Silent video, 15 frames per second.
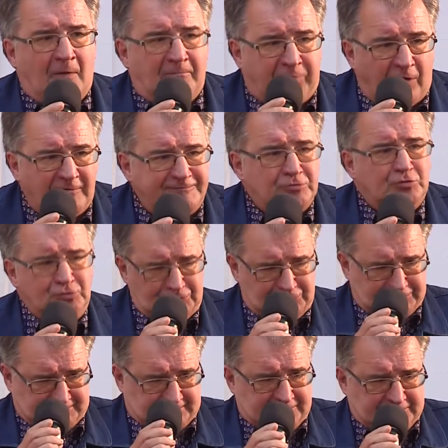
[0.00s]
powrót
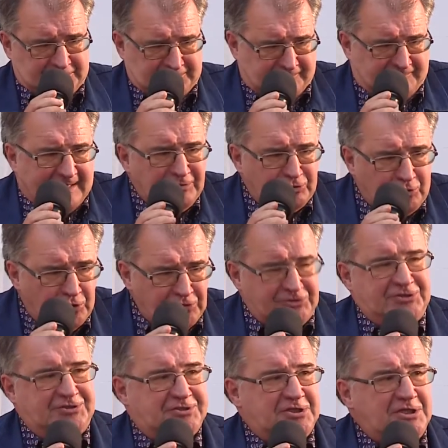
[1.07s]
y,
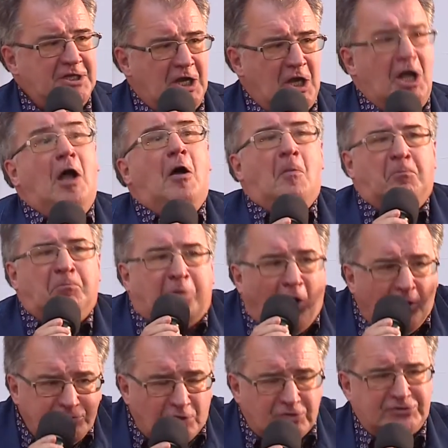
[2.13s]
wartości,
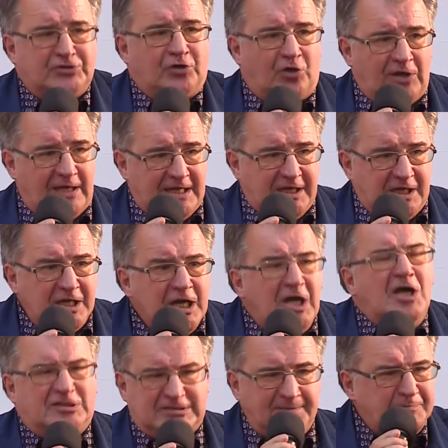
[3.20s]
po to z kolei,
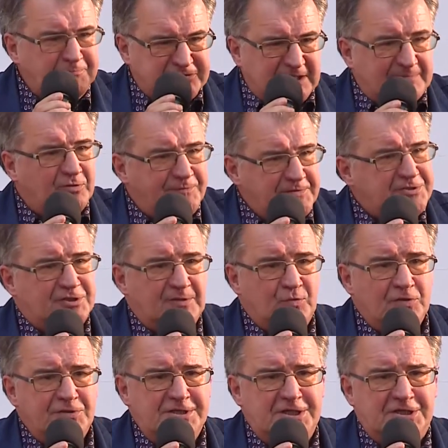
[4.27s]
żeby przemówić do
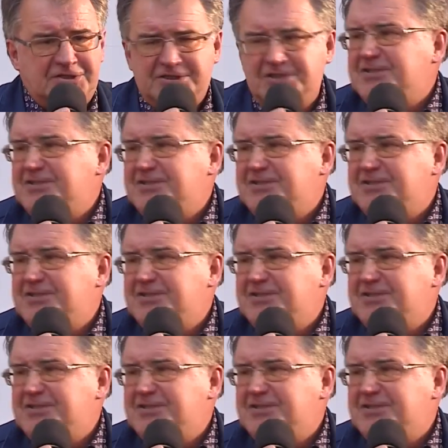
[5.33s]
młodzieży.